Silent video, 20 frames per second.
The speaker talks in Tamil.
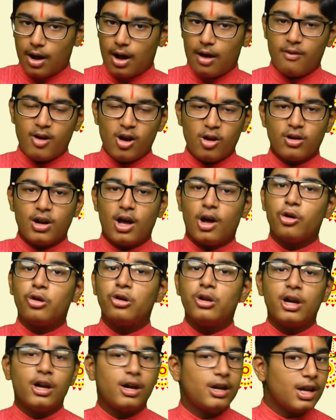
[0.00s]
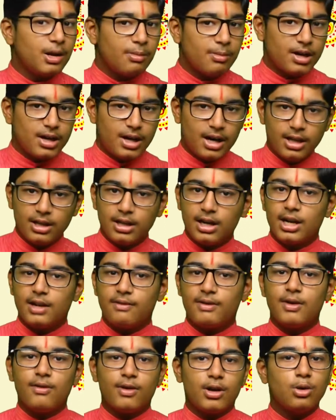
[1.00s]
அவளோட அருள்னால் தான் நம்ம லலிதா
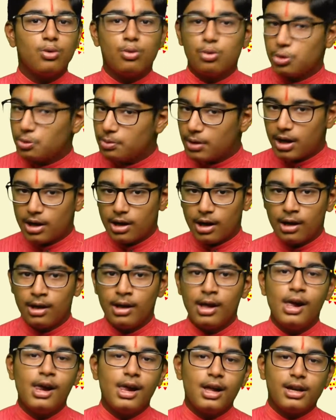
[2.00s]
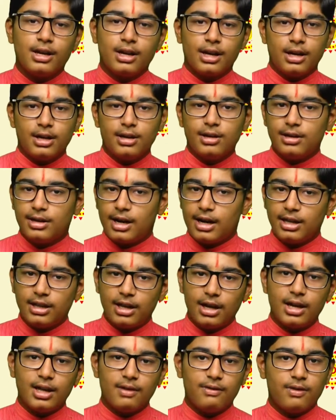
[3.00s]
தேவியை வந்து உருவானா இந்த லலிதா
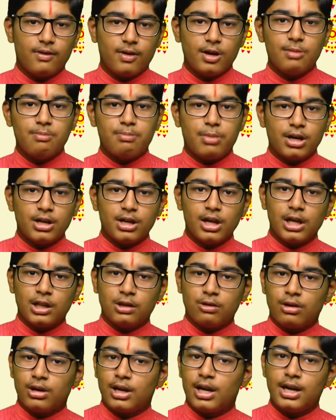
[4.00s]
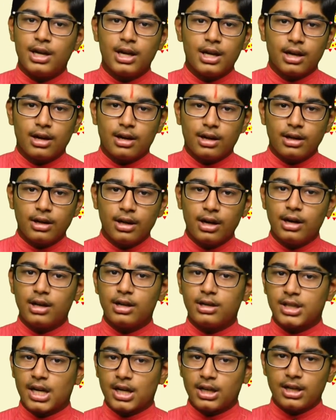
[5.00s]
லலிதா தேவி வந்து பண்டாசுரன் அழிக்கிறதுக்கு அந்த
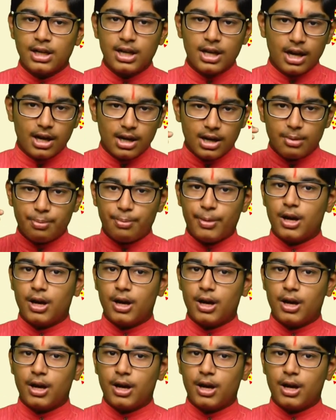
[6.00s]
சக்தி அந்த